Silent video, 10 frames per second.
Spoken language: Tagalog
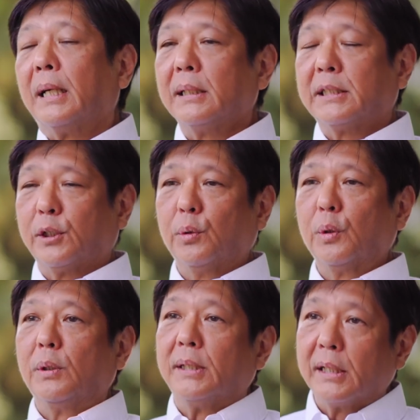Kaya
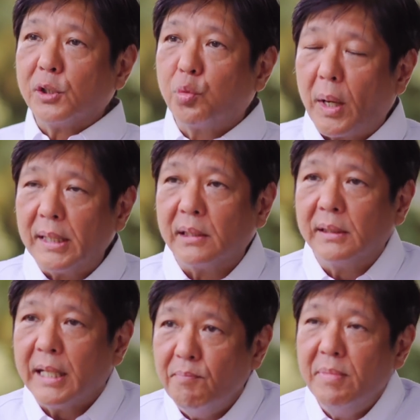siguro, that is one
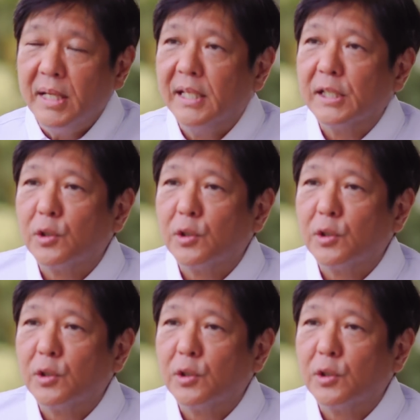immediate